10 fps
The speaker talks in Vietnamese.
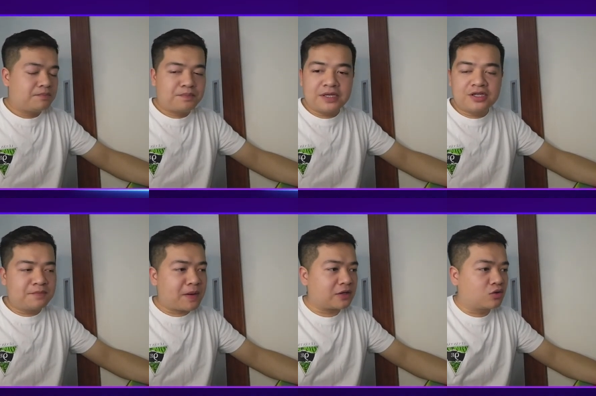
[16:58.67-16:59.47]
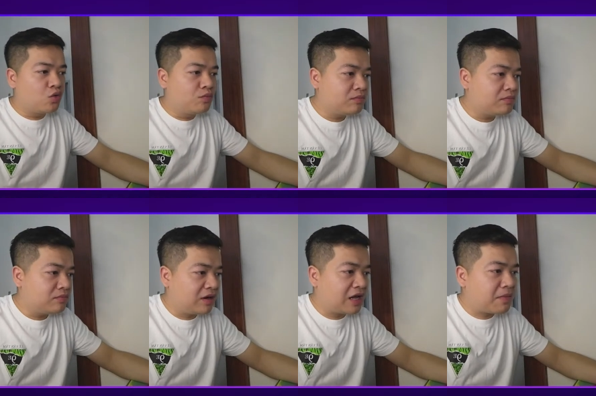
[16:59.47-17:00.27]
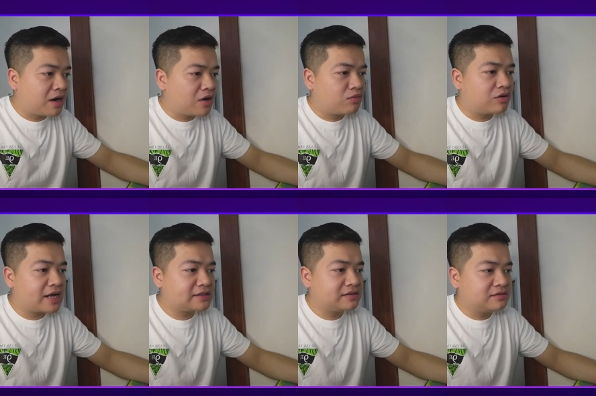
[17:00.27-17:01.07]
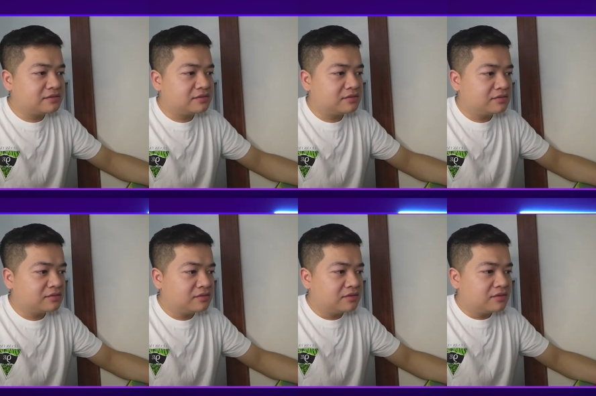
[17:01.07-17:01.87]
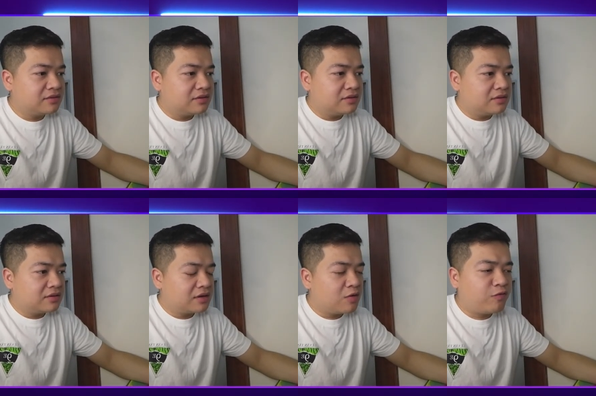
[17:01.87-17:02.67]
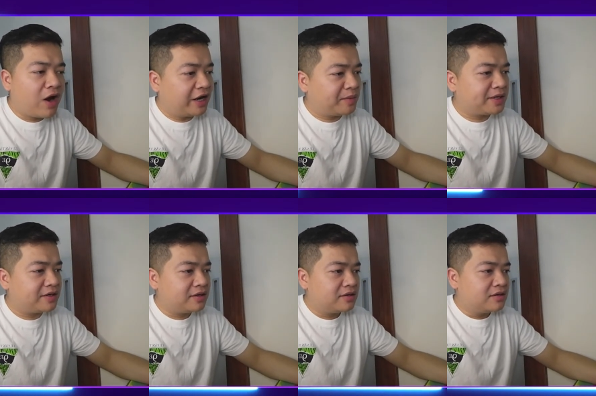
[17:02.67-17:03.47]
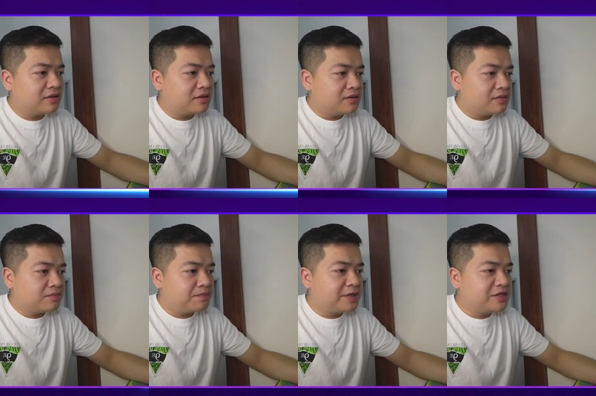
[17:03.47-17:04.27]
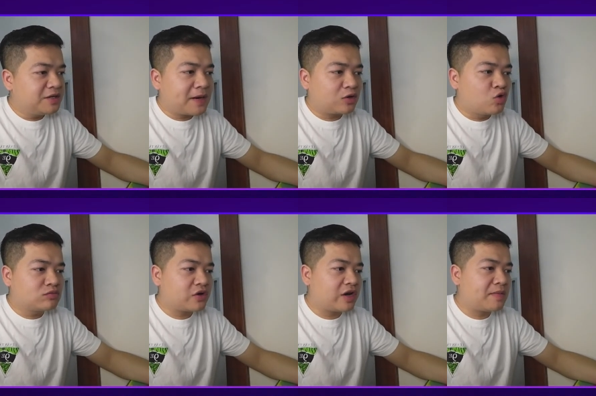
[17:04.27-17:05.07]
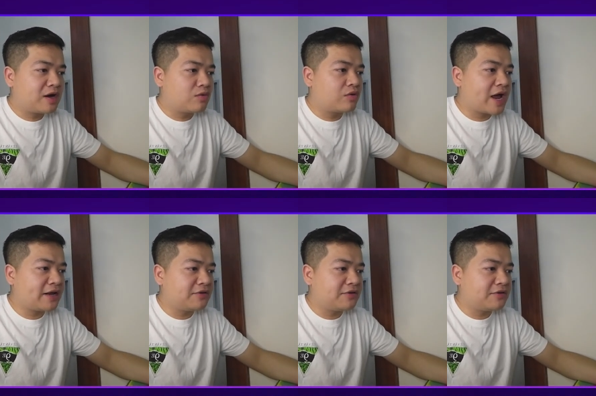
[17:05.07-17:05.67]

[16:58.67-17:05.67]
BG Pathum là Bangkok Crash. Không phải các bạn nhé. PG Pathum sợ là Bangkok Crash